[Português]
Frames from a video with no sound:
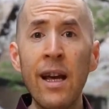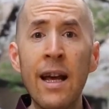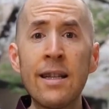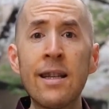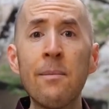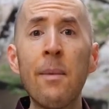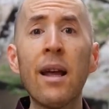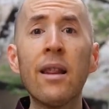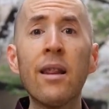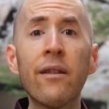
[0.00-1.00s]
Eu disse
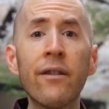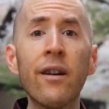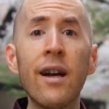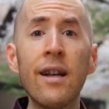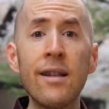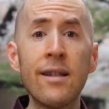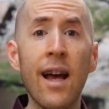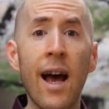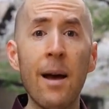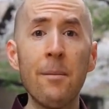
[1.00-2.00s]
que minhas enzimas
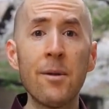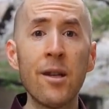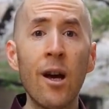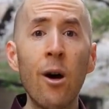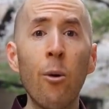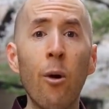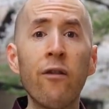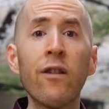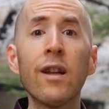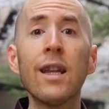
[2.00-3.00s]
hepáticas
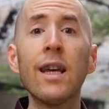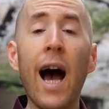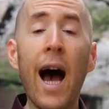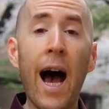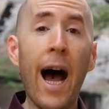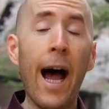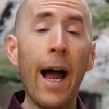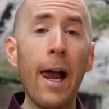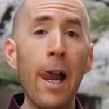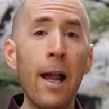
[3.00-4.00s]
estavam muito
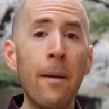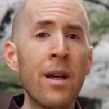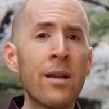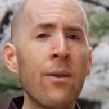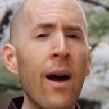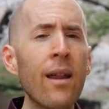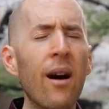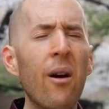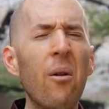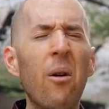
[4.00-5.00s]
altas. Então eu
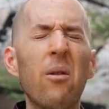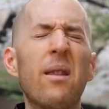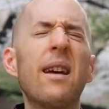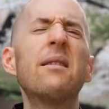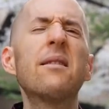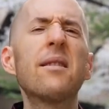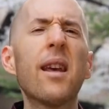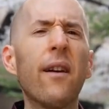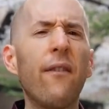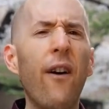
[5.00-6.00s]
pensei, ó, oh,
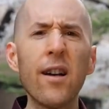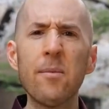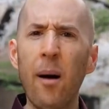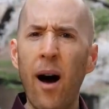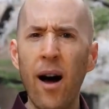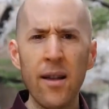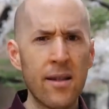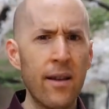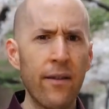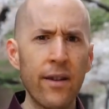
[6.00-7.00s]
isso é como um
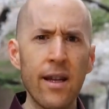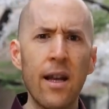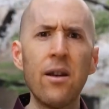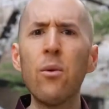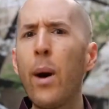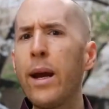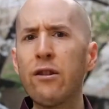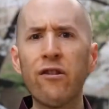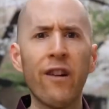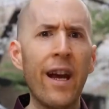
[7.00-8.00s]
falso positivo
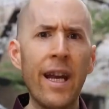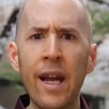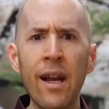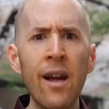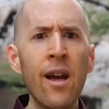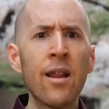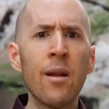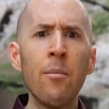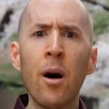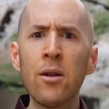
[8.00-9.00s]
porque eu faço
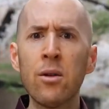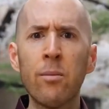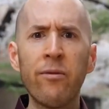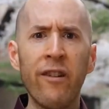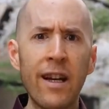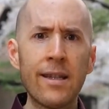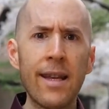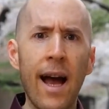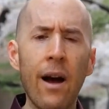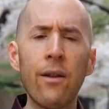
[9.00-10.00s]
musculação, o
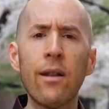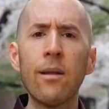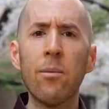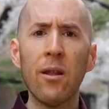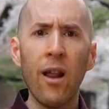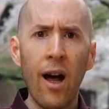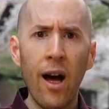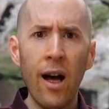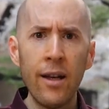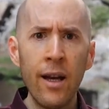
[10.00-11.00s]
músculo quebra no
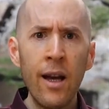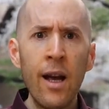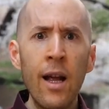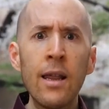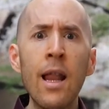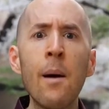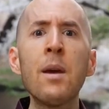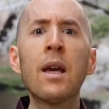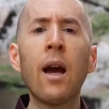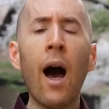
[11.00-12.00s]
sangue, deixe-me
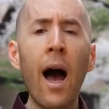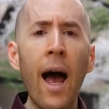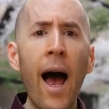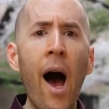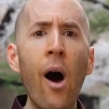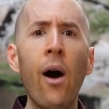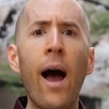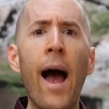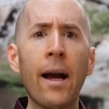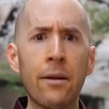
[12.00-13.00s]
interromper o
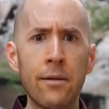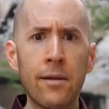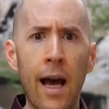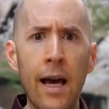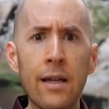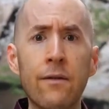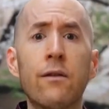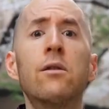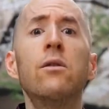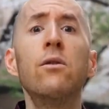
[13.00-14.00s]
exercício por duas
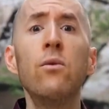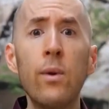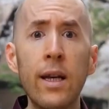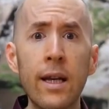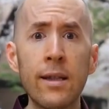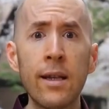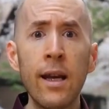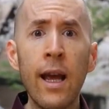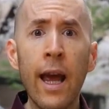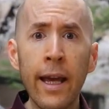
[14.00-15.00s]
semanas e fazer um novo
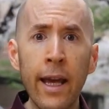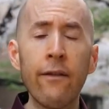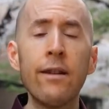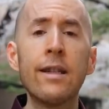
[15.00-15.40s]
teste.